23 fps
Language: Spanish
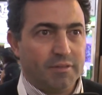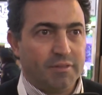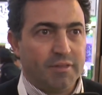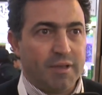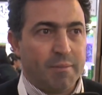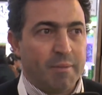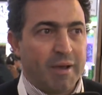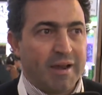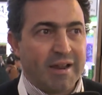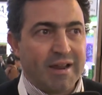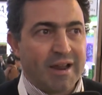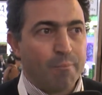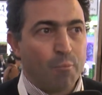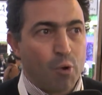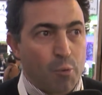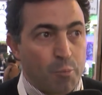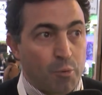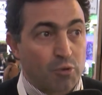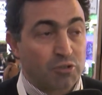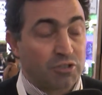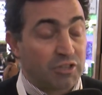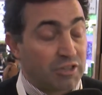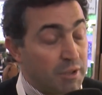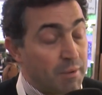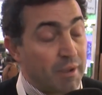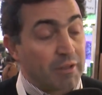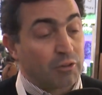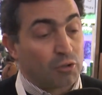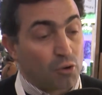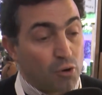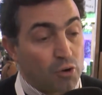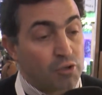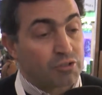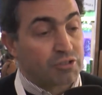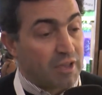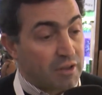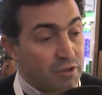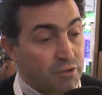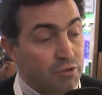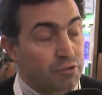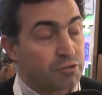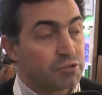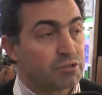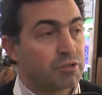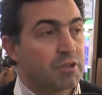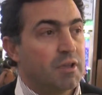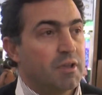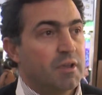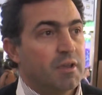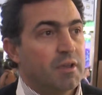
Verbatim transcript: de manera muy positiva todos los años.